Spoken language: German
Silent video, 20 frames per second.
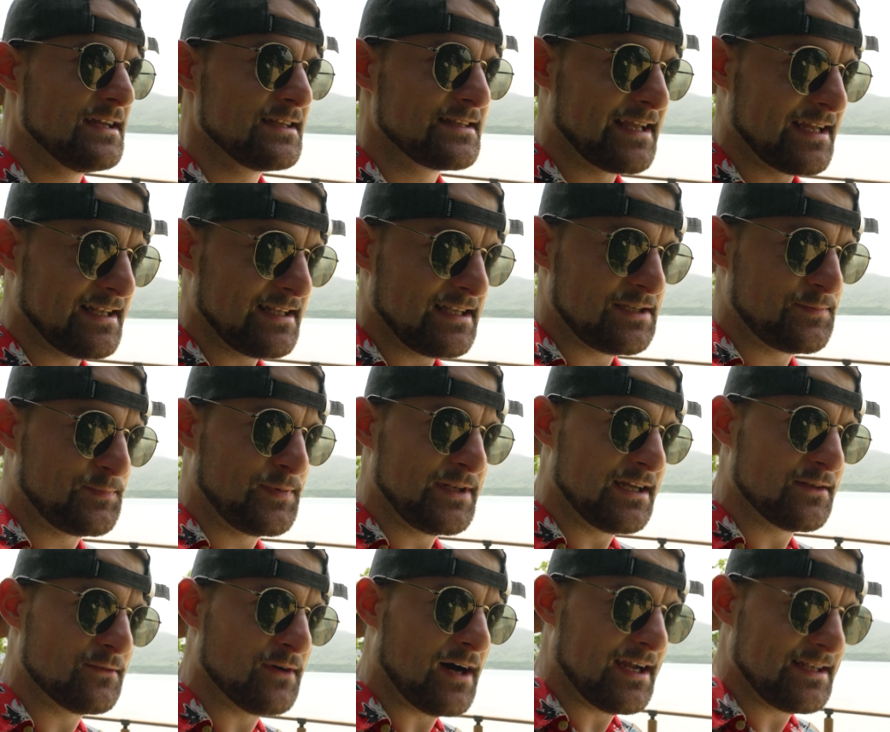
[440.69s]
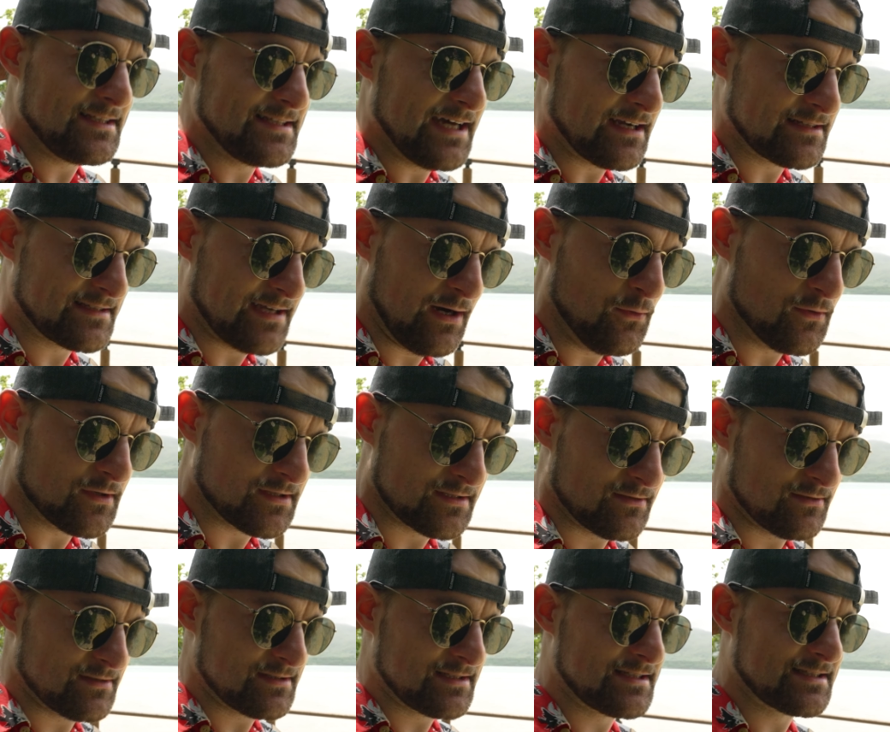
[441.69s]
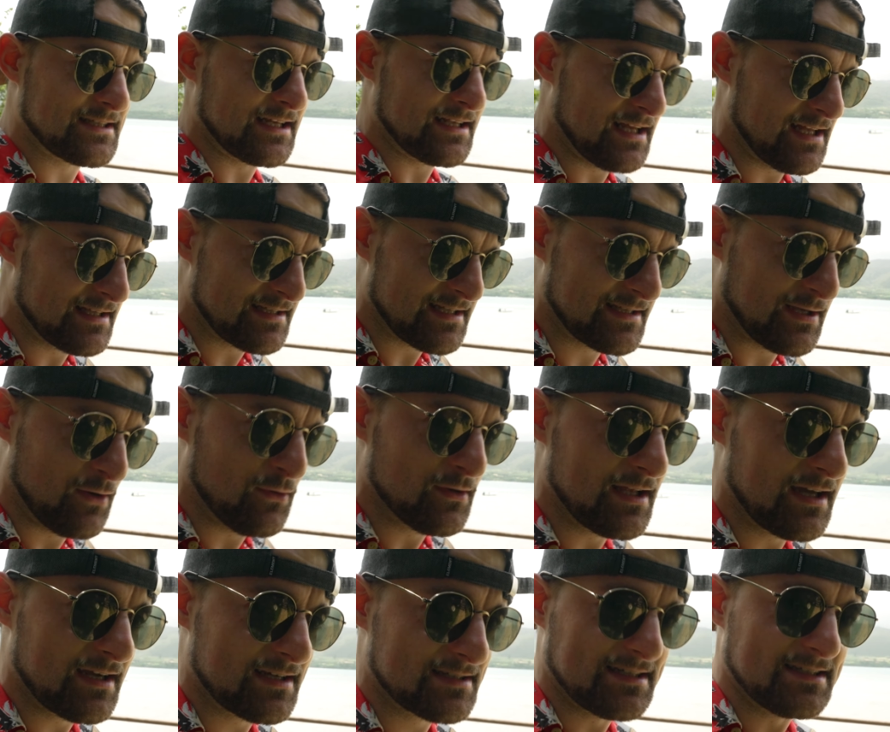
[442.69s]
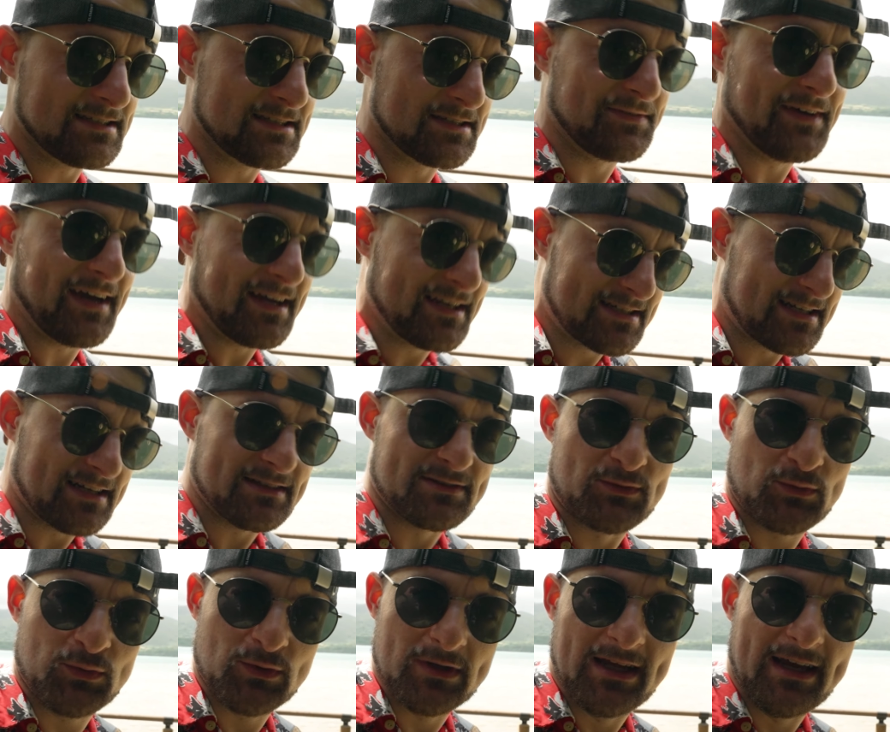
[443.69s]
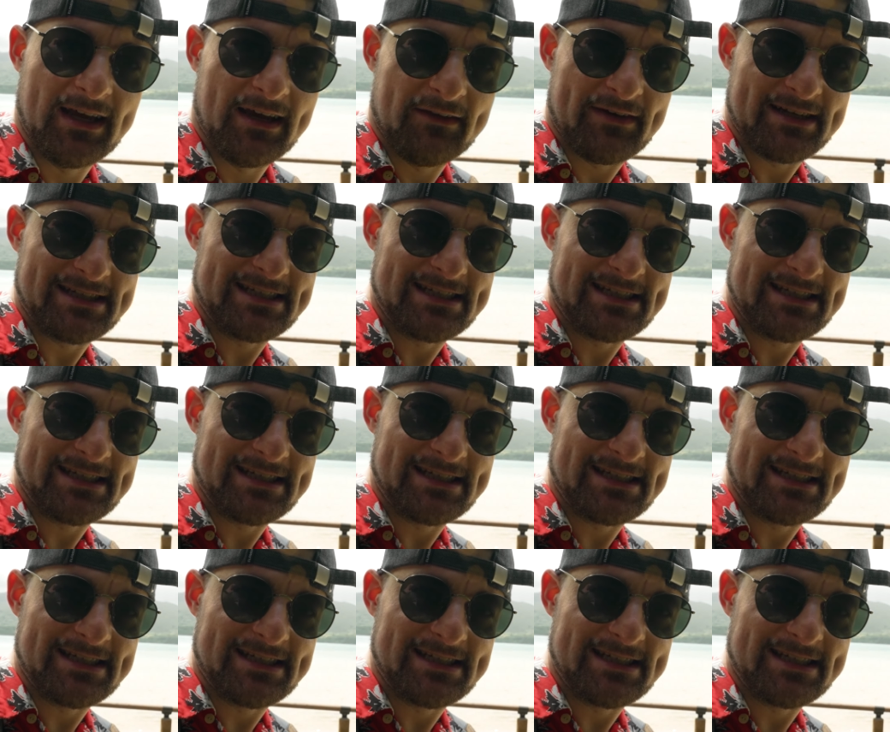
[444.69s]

denn ich bin ja nur einen Tag tauchen und dann hat der Tauchlehrer gesagt, das wäre eigentlich ganz cool, wenn